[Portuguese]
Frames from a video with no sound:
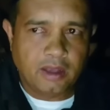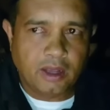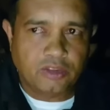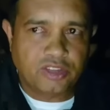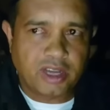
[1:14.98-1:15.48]

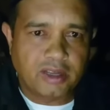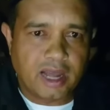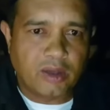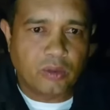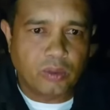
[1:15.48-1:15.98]
e ao sair
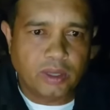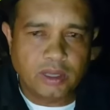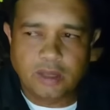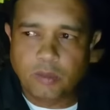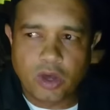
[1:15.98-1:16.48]
na rua,
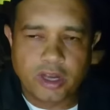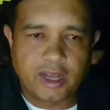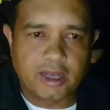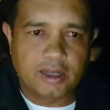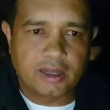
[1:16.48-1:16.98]
ele
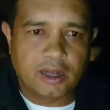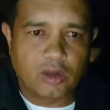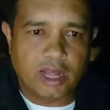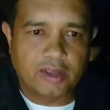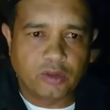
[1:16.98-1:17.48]
mora
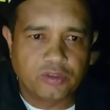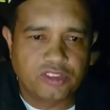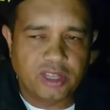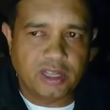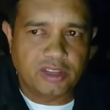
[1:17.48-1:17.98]
ao lado da
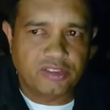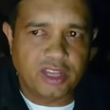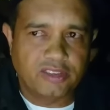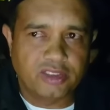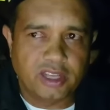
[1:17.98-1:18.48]
oficina, a
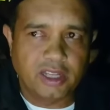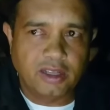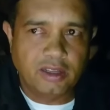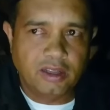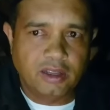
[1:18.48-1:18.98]
residência dele.
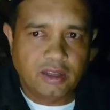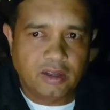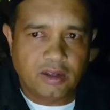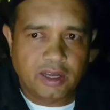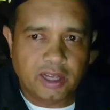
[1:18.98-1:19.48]

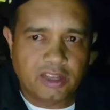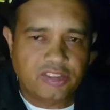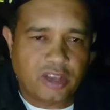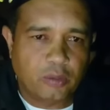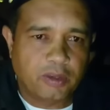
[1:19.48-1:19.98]
Na hora que ele
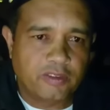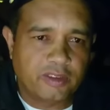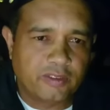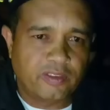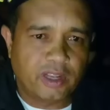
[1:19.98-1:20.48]
saiu para
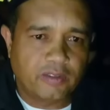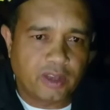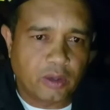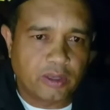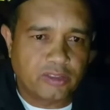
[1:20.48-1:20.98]

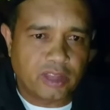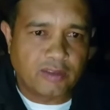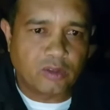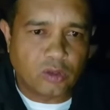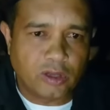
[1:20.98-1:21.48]
verificar o que
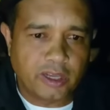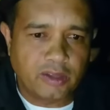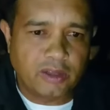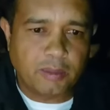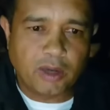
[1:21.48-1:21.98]
estava
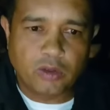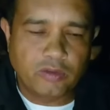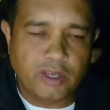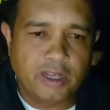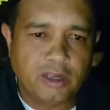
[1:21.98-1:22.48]
ocorrendo, deparou
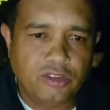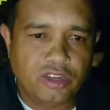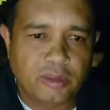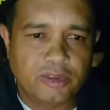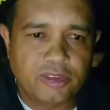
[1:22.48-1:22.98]
com o veículo em
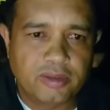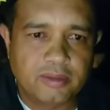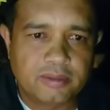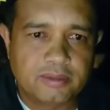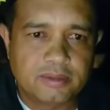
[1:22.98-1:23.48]
chamas.
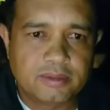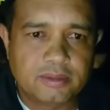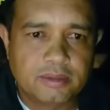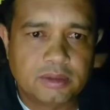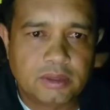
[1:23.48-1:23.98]

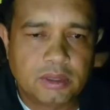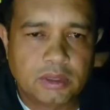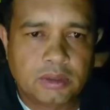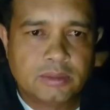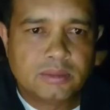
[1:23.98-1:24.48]
O veículo
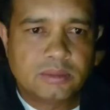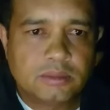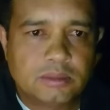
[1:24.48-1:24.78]
ficou completamente